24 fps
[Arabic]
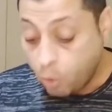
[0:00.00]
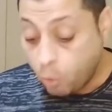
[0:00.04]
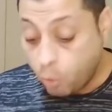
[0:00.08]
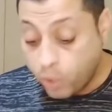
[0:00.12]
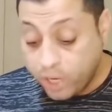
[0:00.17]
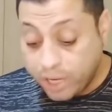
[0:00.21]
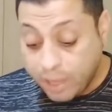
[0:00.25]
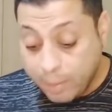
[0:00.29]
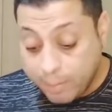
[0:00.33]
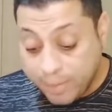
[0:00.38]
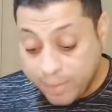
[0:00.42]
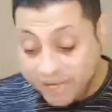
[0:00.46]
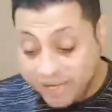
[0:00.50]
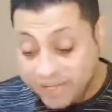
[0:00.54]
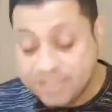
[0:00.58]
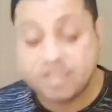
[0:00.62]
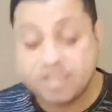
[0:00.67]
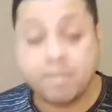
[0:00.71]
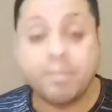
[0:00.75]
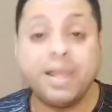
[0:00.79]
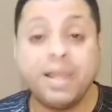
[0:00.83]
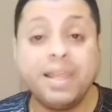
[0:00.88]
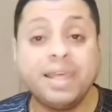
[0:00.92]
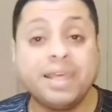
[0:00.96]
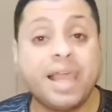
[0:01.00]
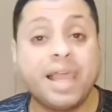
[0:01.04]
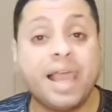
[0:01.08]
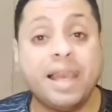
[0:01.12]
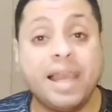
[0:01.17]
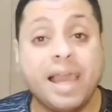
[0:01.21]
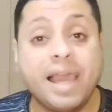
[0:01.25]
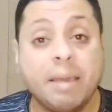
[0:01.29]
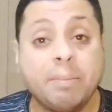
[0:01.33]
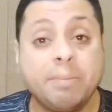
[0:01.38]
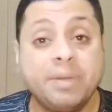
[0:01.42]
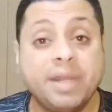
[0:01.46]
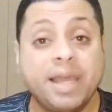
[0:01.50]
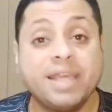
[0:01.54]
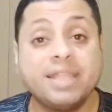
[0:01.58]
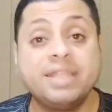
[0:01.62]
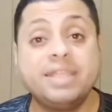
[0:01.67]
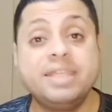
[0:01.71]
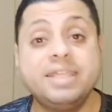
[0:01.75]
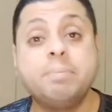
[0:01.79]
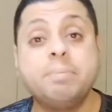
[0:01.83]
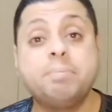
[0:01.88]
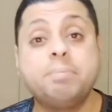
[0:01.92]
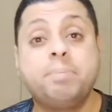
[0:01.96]
وكمان الزمالك هيلاعب
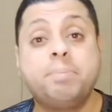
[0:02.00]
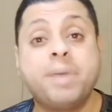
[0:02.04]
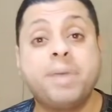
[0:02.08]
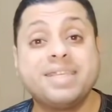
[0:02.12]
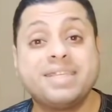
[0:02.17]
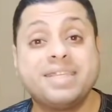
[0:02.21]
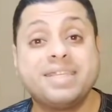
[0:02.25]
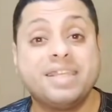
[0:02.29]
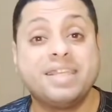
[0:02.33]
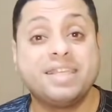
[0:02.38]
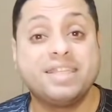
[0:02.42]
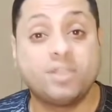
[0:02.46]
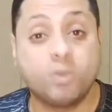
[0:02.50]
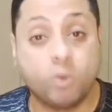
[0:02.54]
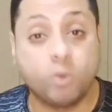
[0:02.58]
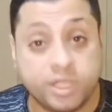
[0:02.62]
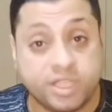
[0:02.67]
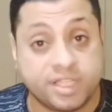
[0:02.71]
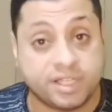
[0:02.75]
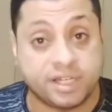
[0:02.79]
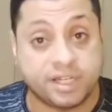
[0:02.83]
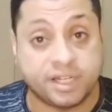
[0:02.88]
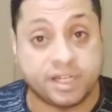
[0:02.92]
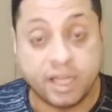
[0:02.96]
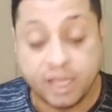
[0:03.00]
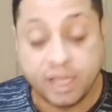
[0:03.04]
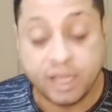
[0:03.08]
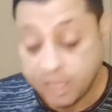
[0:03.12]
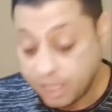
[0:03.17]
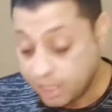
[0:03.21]
نادي بازل السويسري